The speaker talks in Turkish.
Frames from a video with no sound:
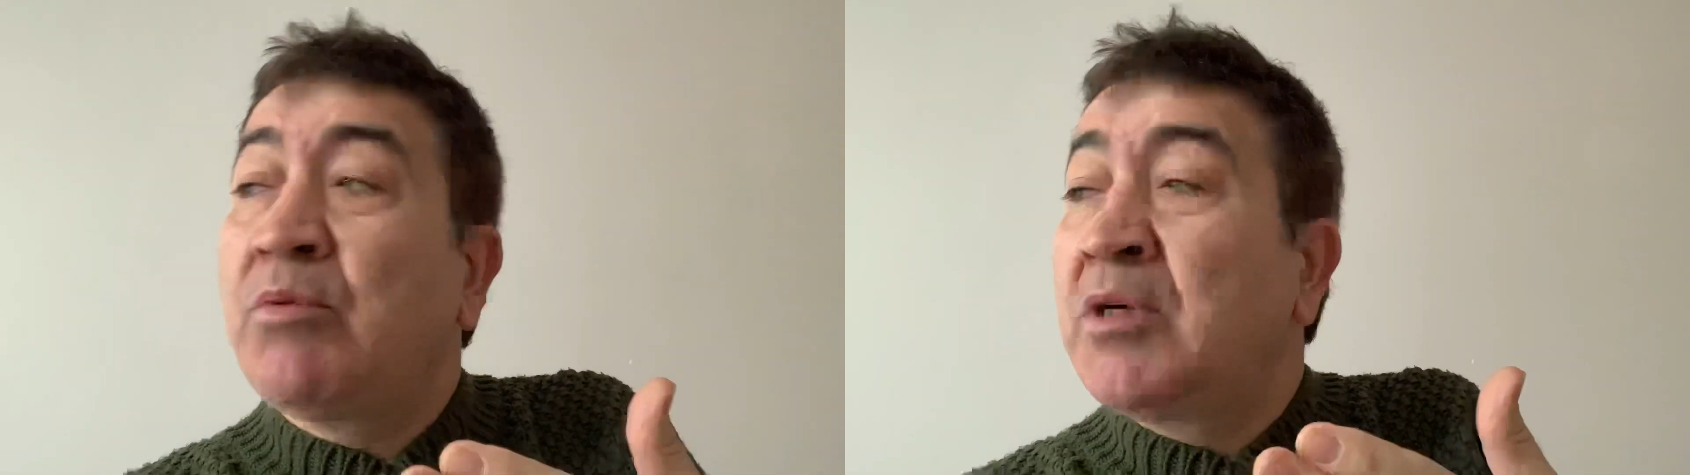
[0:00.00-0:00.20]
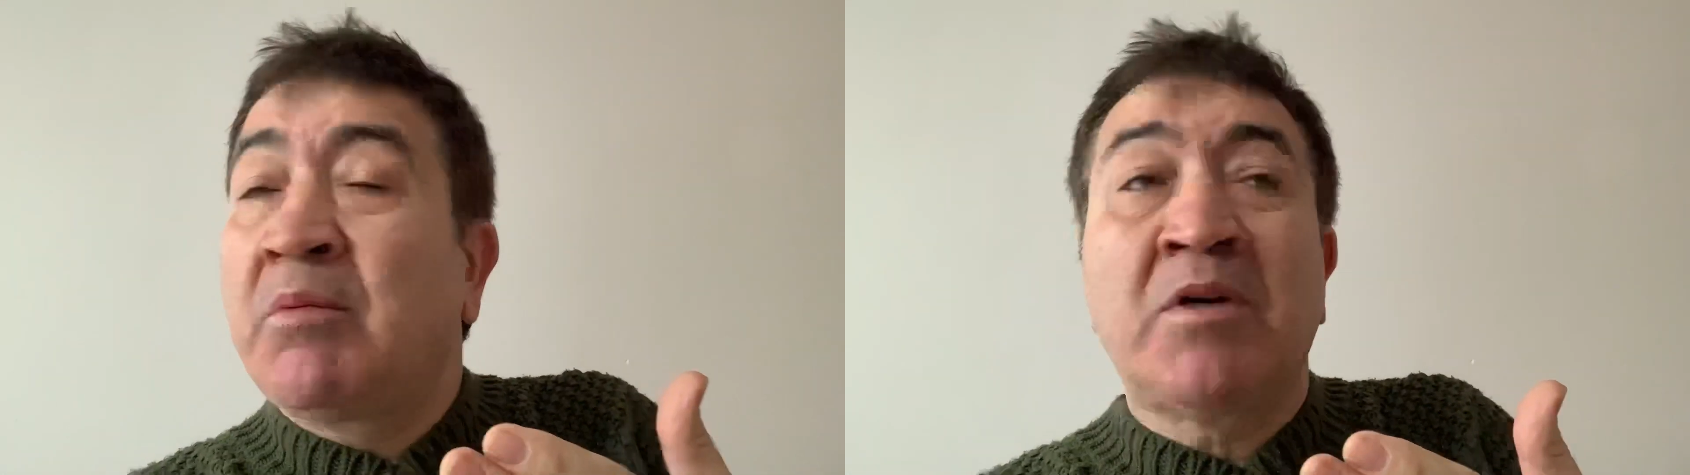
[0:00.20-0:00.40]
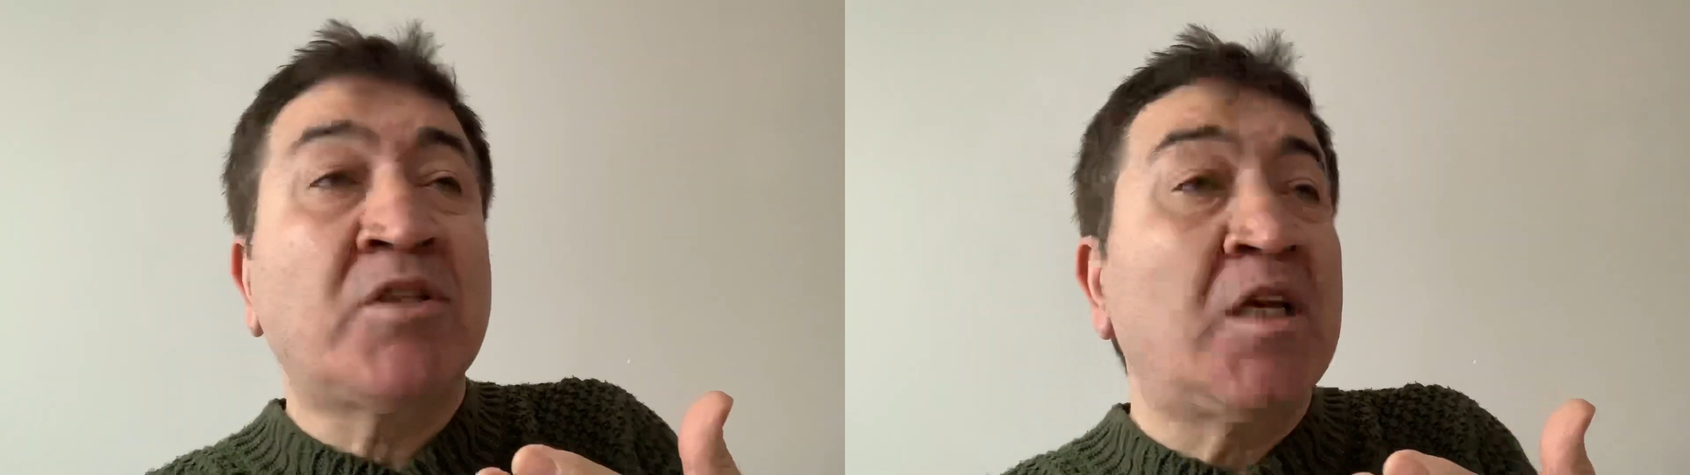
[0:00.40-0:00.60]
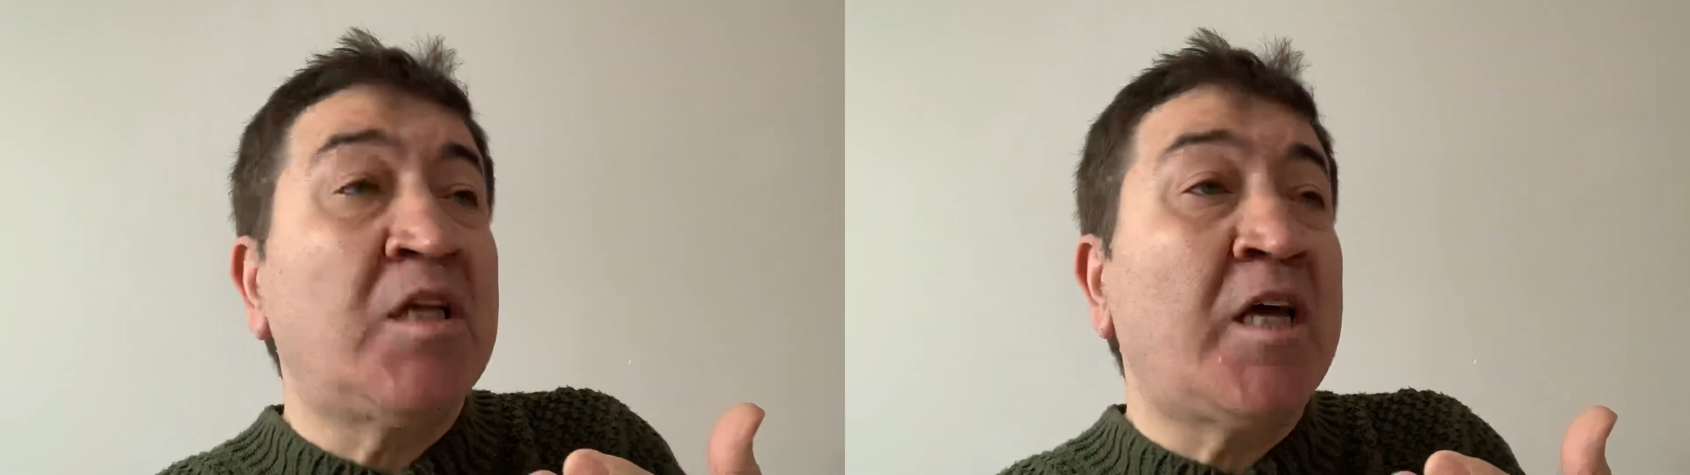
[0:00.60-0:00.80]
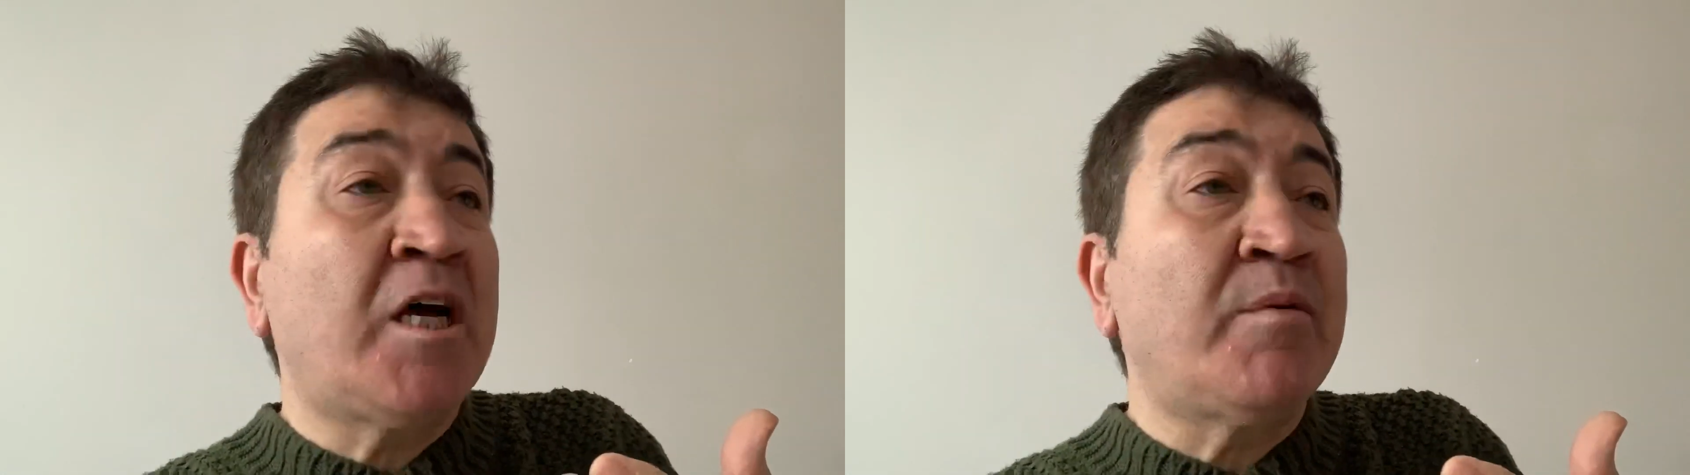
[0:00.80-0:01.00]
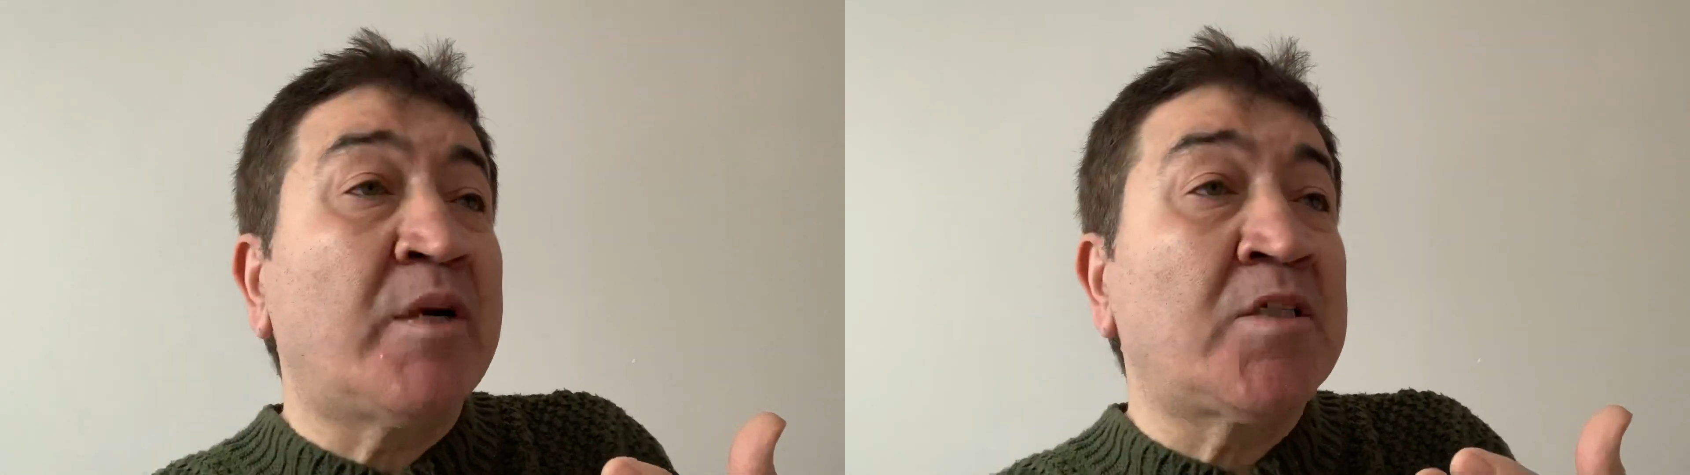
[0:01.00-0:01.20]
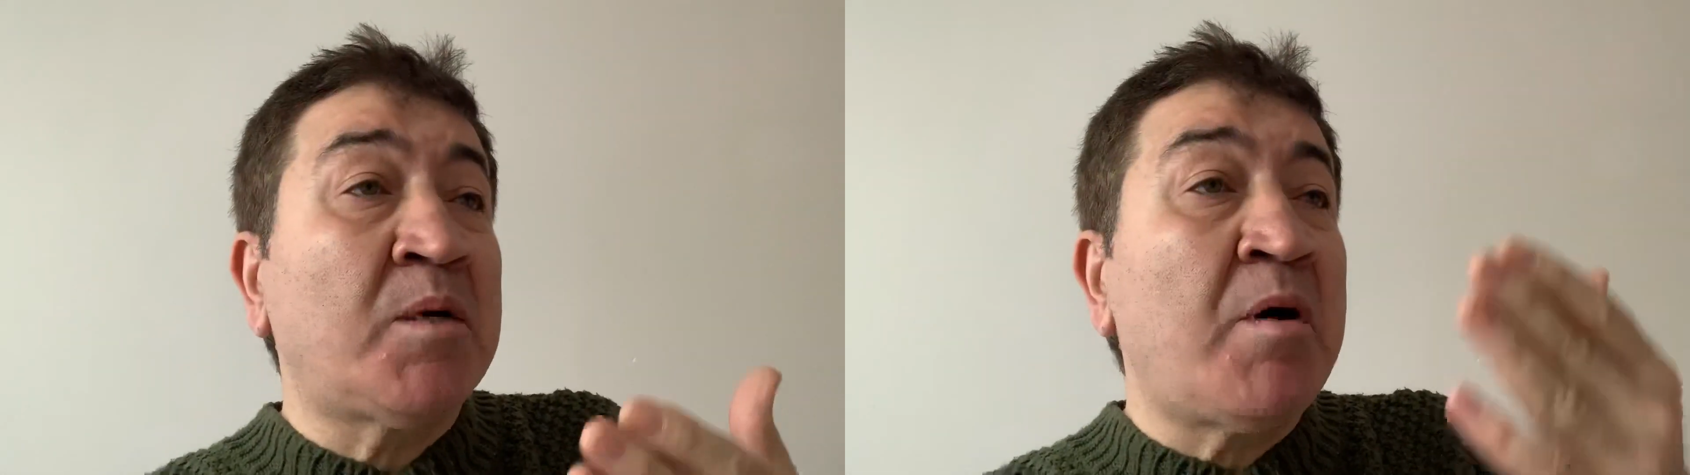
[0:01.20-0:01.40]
buna maske diye yalvaracağım.